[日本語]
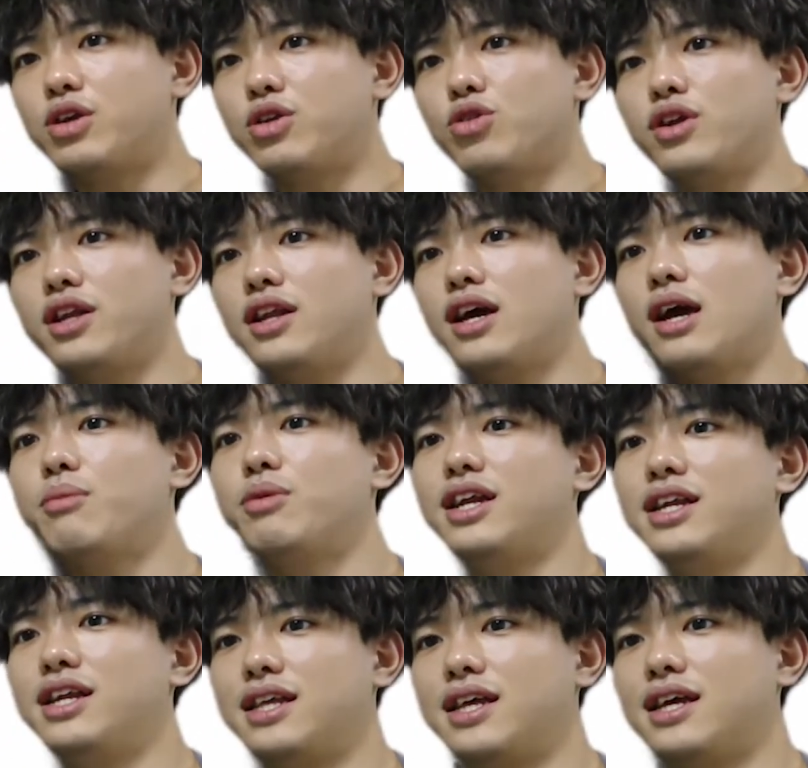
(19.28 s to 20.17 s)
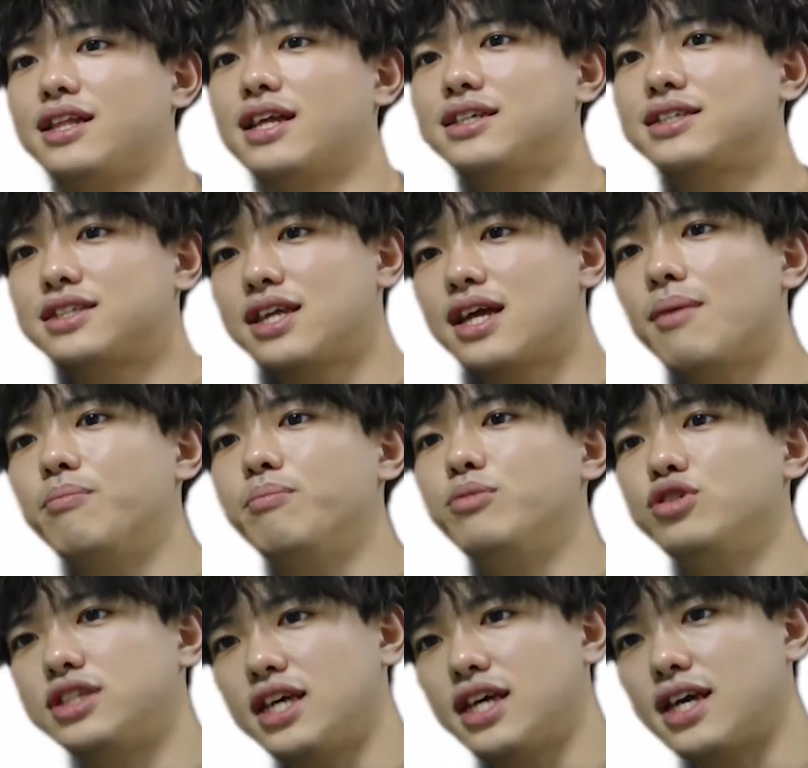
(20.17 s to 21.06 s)
で通りライブラリデータスタン
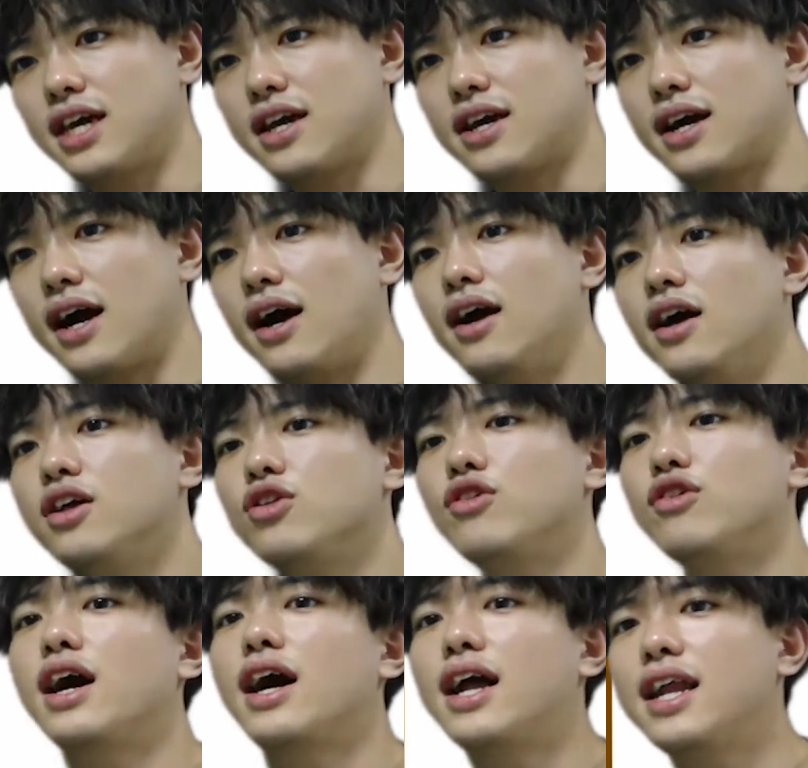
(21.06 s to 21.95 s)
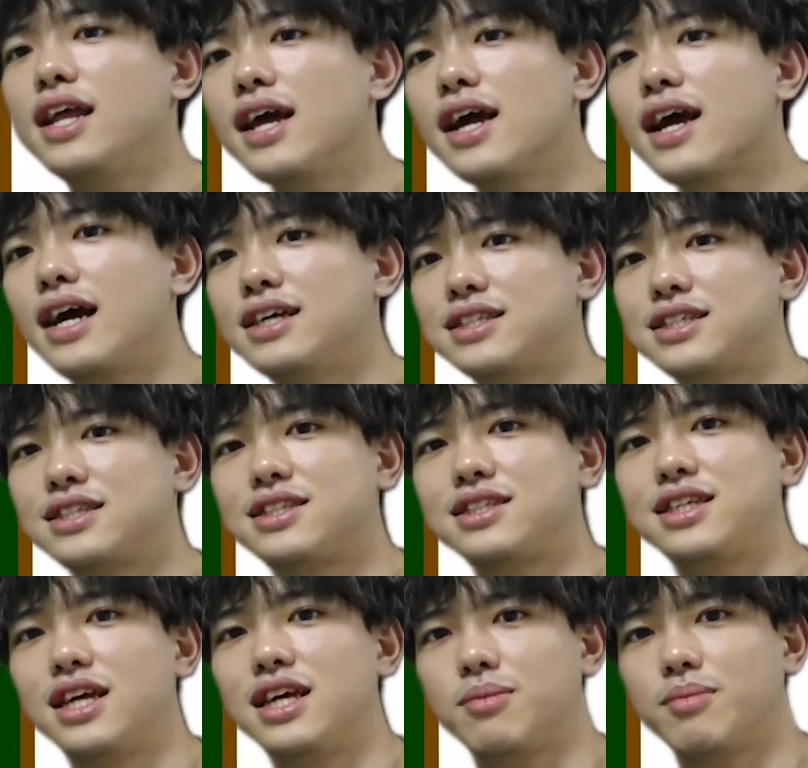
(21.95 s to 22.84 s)
分析結果の流れで解
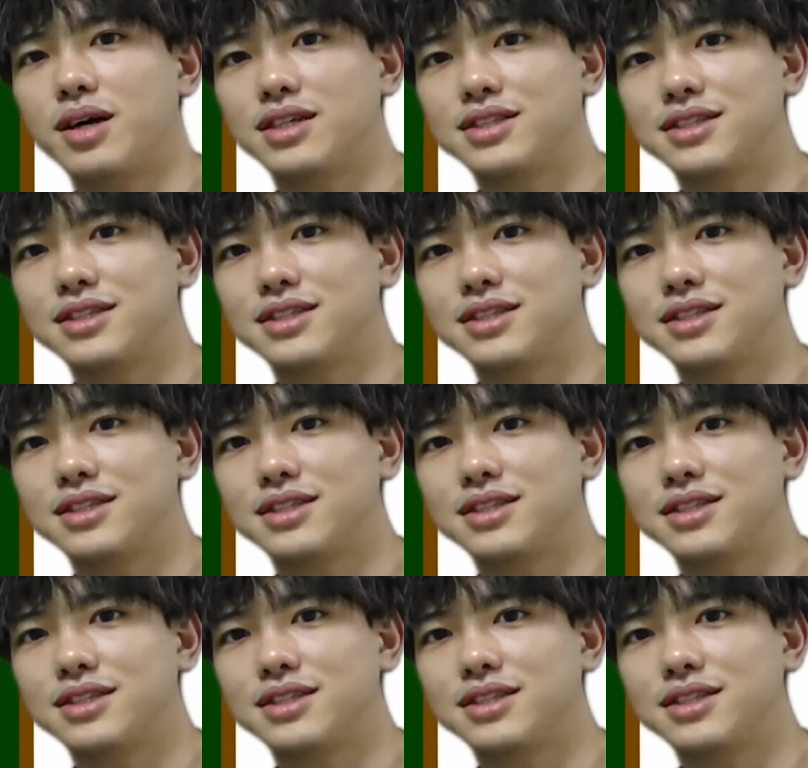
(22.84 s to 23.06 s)
説していきま